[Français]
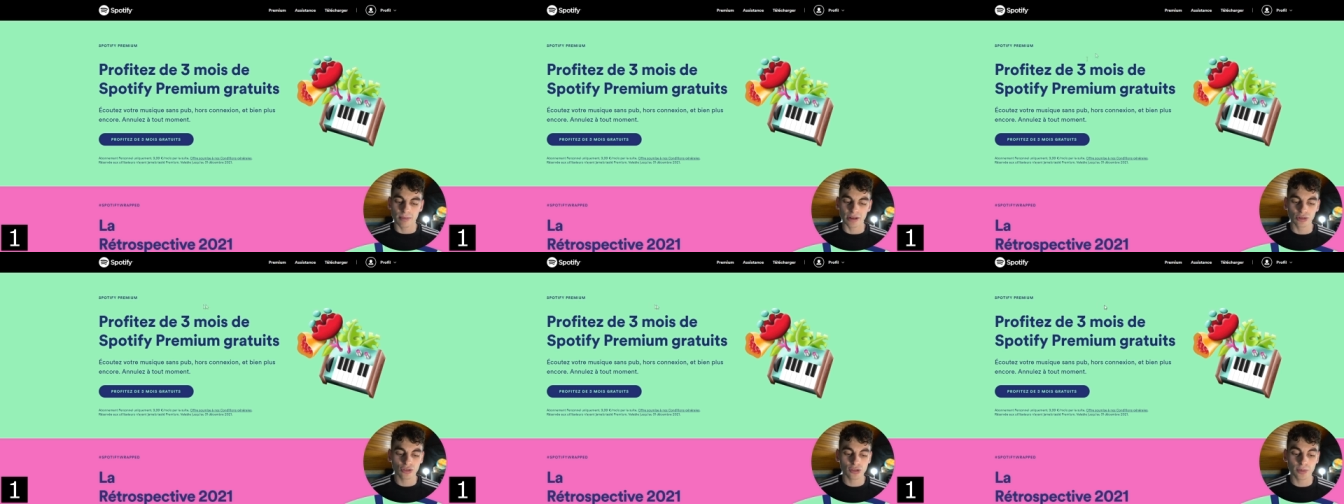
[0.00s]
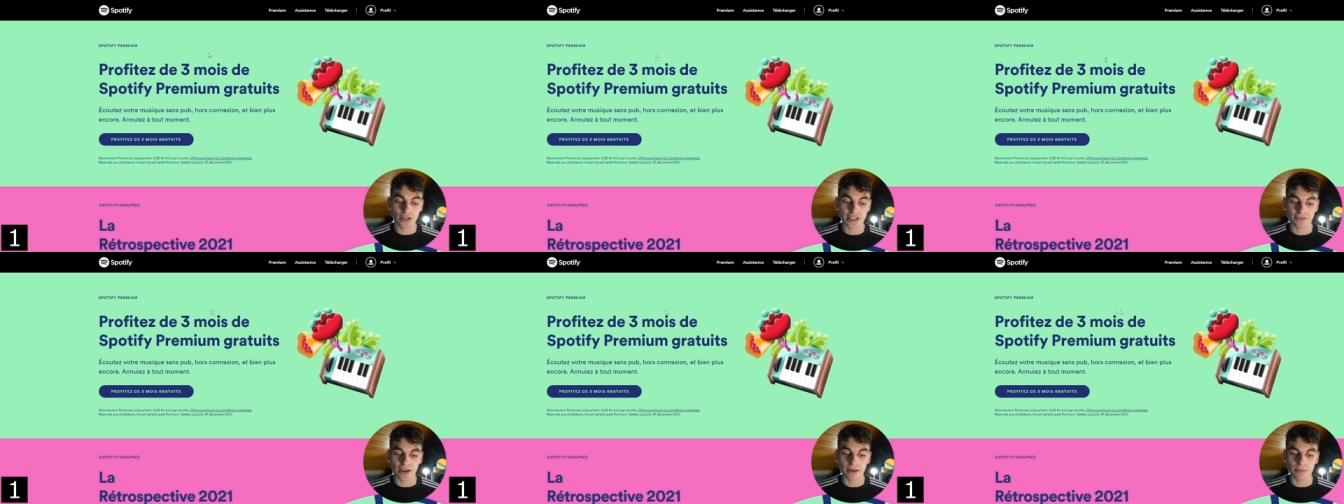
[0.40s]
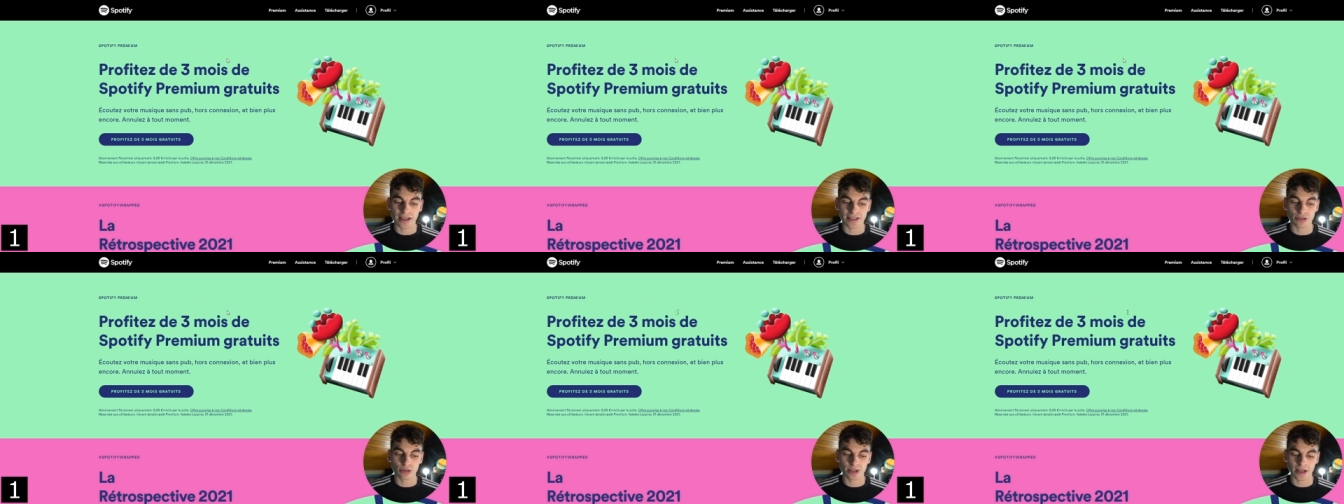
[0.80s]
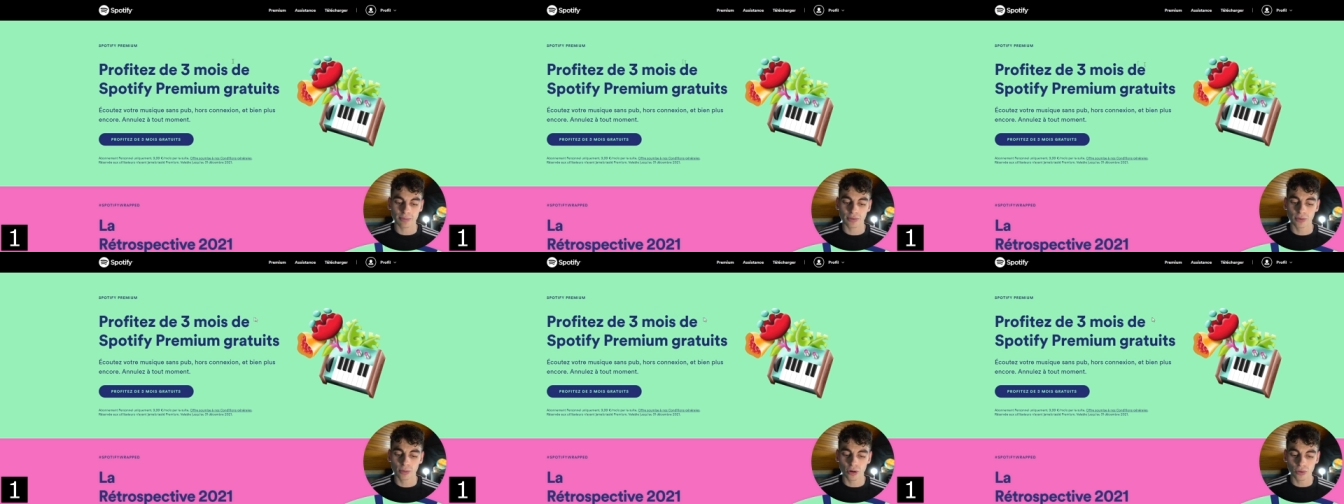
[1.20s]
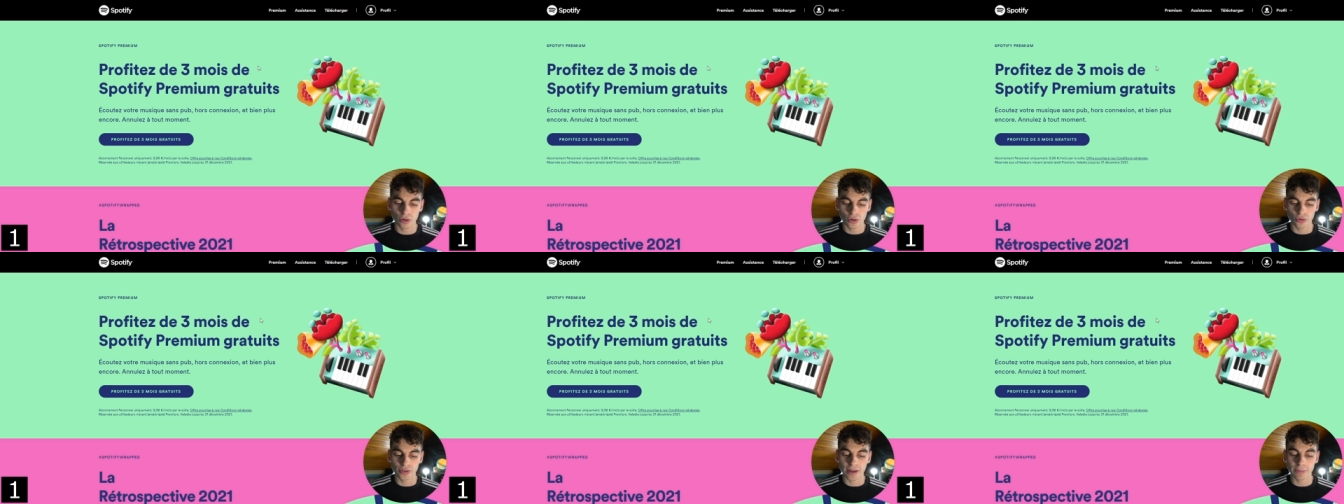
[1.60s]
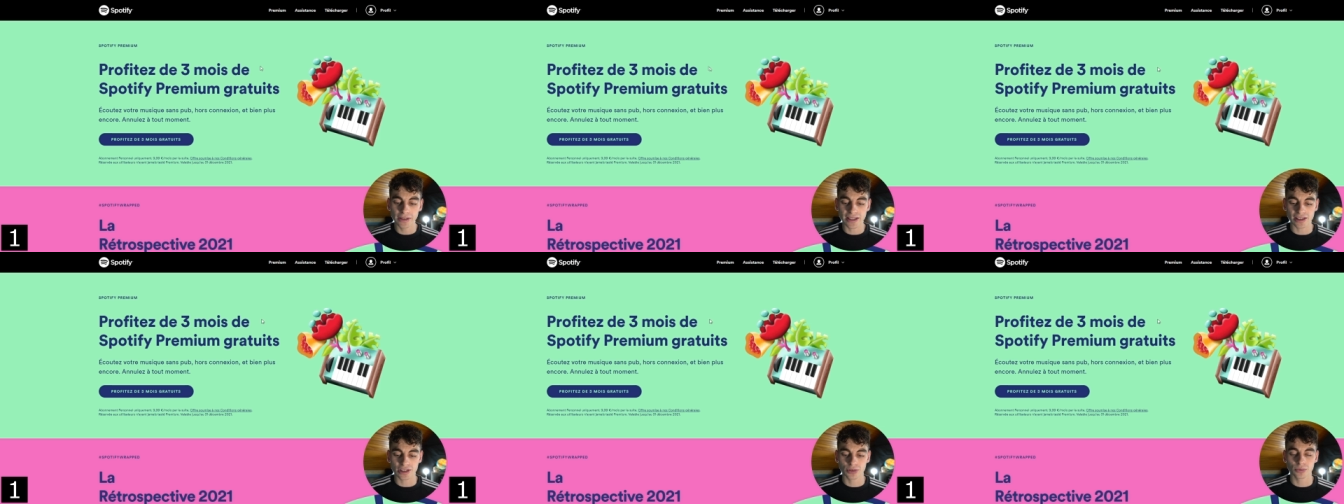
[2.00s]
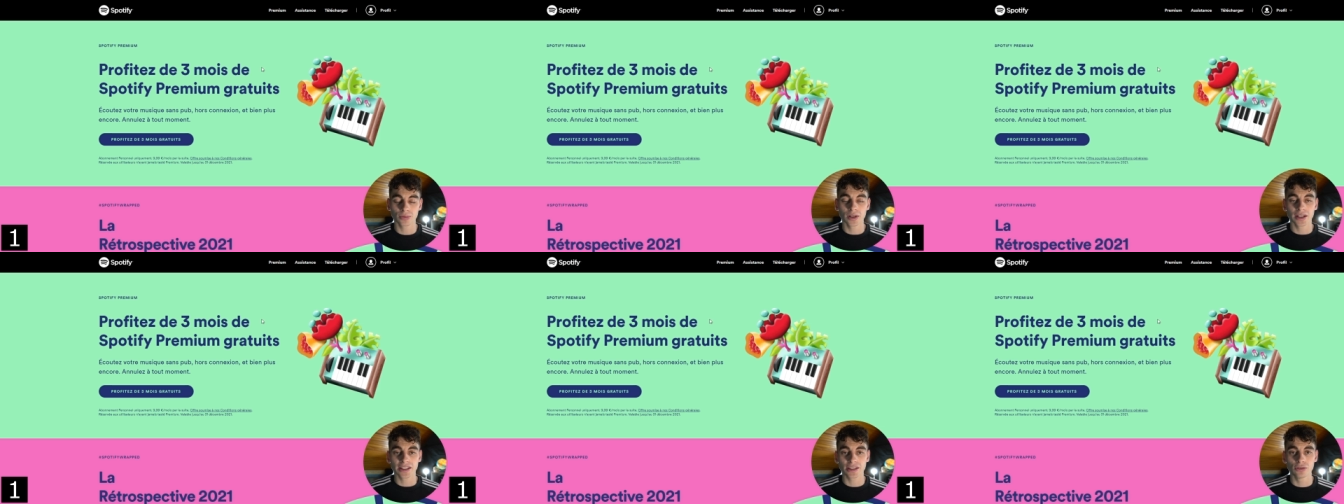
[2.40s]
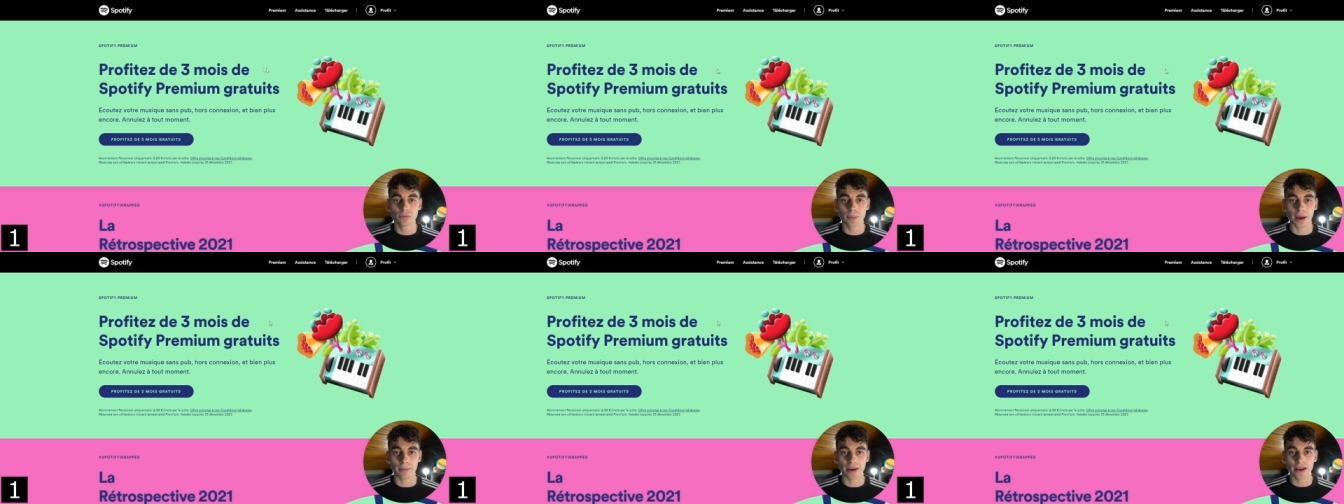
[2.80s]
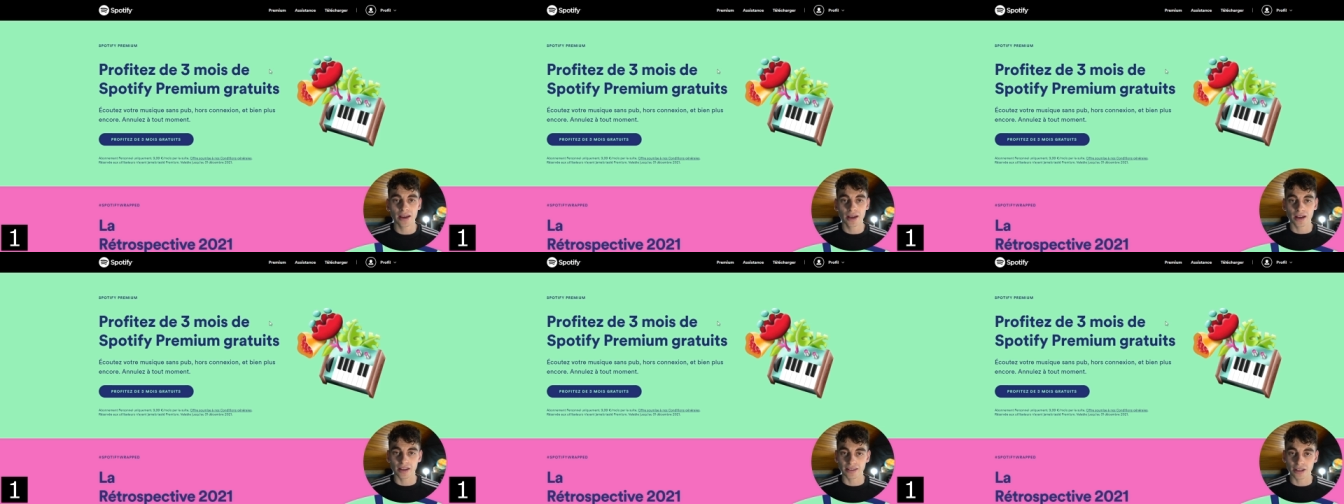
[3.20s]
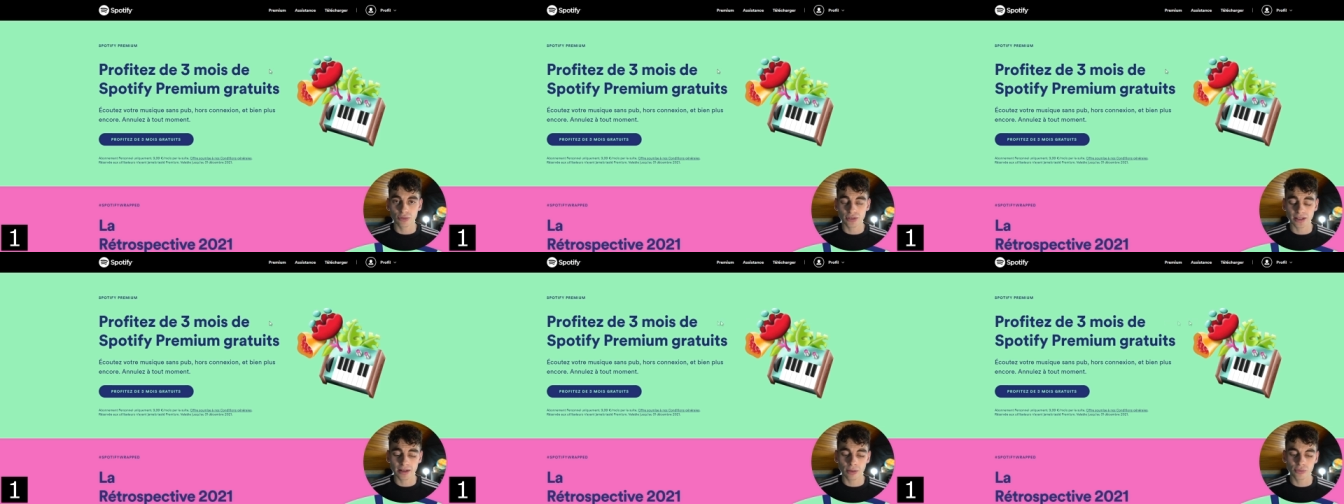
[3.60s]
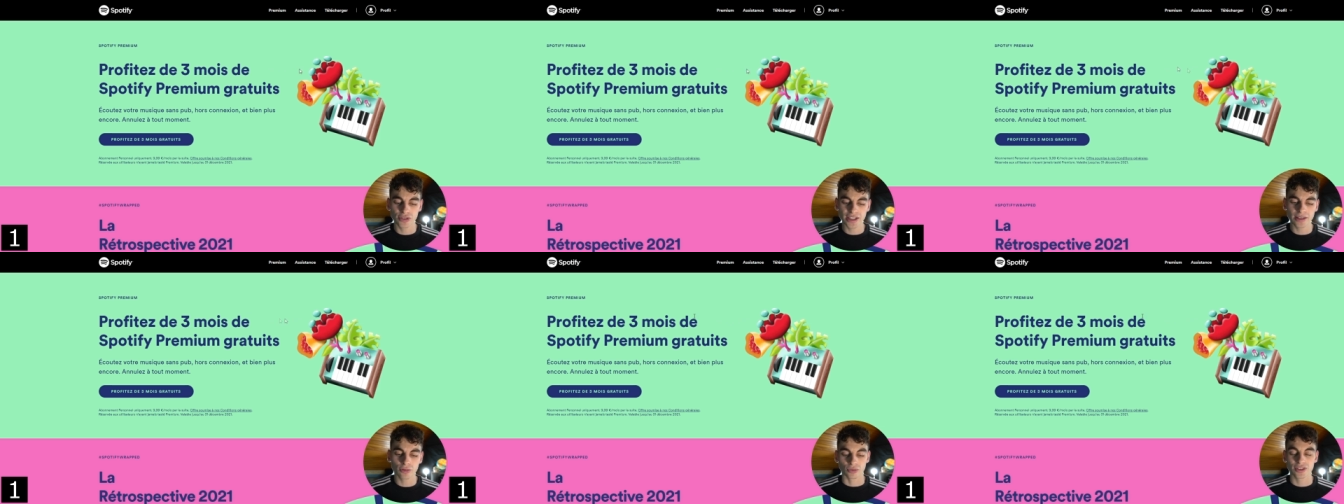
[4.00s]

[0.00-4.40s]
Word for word: Mais donc Spotify, bah, c'est tout simplement une application qui nous permet d'écouter de la musique.